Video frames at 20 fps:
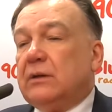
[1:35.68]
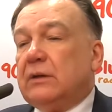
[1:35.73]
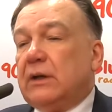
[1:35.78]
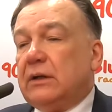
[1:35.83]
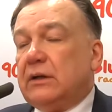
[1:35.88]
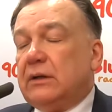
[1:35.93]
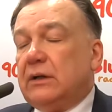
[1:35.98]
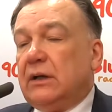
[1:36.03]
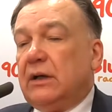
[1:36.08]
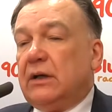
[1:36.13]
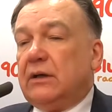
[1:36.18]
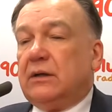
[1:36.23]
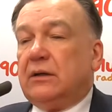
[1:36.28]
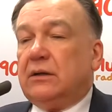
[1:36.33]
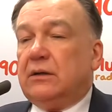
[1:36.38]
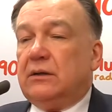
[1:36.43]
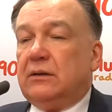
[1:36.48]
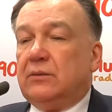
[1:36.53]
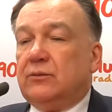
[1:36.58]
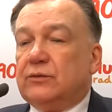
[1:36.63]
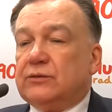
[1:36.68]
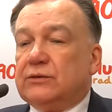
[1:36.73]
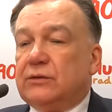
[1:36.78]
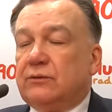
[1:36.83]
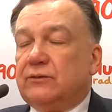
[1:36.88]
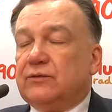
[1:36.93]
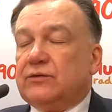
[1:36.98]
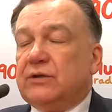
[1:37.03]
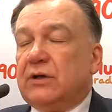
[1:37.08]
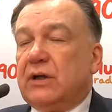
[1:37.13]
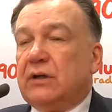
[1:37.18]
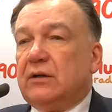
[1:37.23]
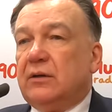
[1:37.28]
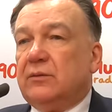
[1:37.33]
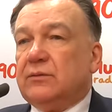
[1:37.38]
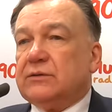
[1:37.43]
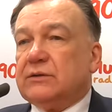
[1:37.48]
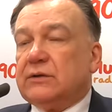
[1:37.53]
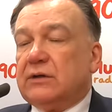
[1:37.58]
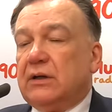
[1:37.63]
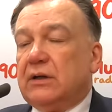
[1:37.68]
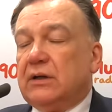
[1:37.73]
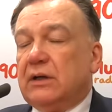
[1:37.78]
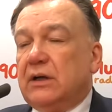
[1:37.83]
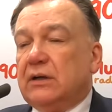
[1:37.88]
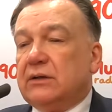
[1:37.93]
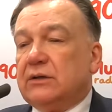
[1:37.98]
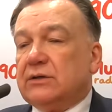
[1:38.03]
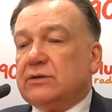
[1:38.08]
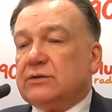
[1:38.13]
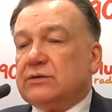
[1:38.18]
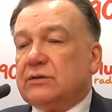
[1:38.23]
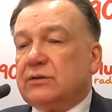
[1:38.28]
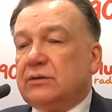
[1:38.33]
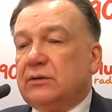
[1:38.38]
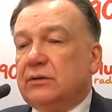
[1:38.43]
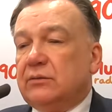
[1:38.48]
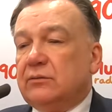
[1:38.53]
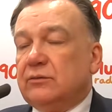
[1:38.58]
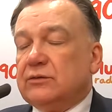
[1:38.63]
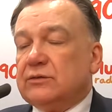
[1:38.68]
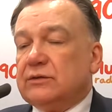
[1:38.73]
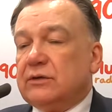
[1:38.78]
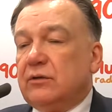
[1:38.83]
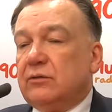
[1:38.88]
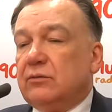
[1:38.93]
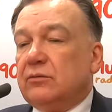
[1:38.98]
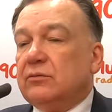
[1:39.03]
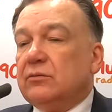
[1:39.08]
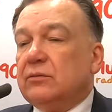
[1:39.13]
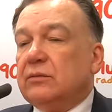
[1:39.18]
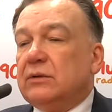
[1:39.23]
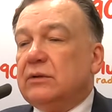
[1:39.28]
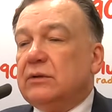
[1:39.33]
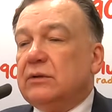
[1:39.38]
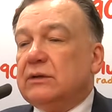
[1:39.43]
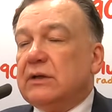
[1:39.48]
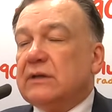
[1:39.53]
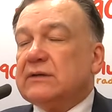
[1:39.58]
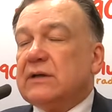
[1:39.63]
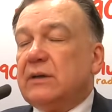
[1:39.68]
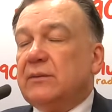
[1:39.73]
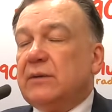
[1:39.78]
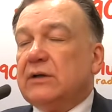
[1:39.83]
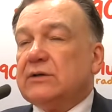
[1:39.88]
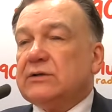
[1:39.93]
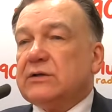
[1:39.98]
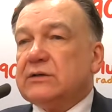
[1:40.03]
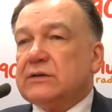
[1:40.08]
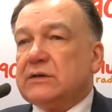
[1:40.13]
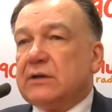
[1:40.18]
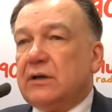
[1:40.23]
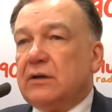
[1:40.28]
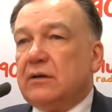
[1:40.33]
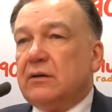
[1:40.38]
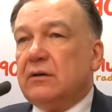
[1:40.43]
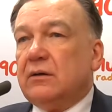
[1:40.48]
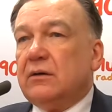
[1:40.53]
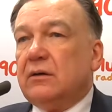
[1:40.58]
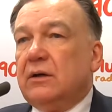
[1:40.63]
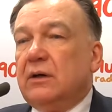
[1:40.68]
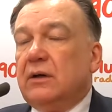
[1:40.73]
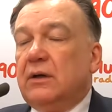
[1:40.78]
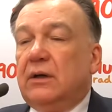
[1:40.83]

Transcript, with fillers: takie jak e, Muzeum Wsi radomskie, ale też e, Muzeum e, Jacka Malczewskiego,